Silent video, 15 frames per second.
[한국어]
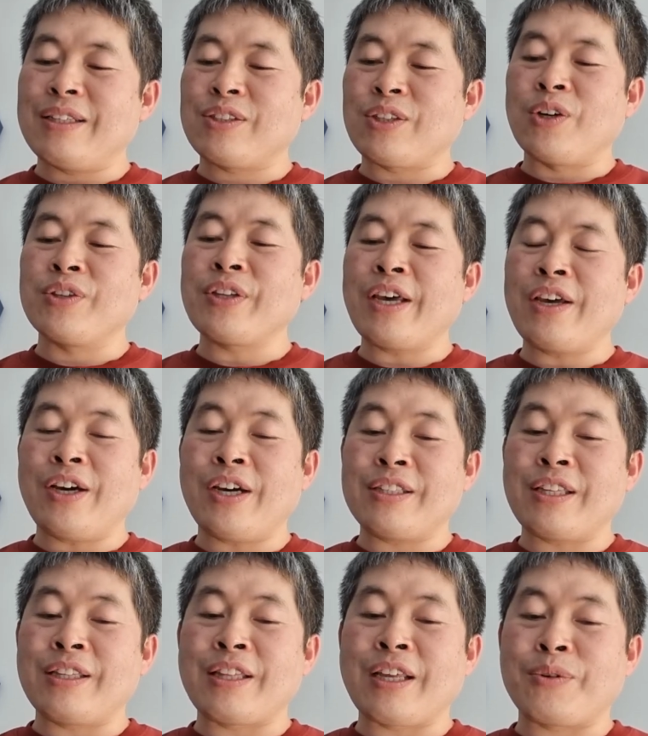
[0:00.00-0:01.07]

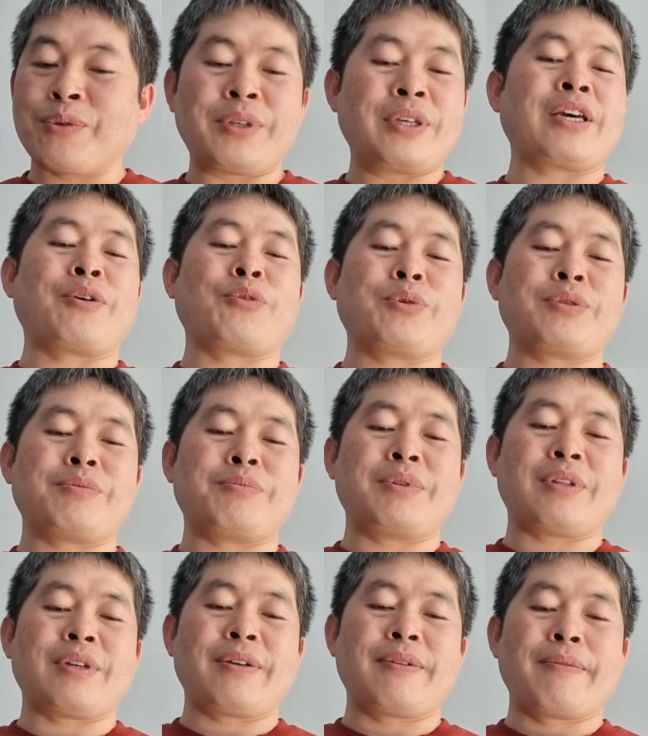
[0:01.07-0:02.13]
전해야 된다고 얘기하고
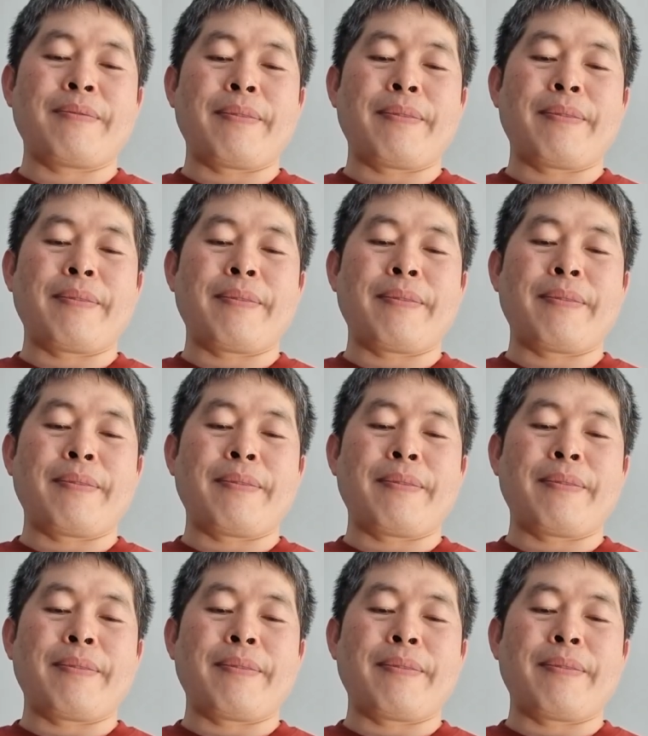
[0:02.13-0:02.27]
있습니다.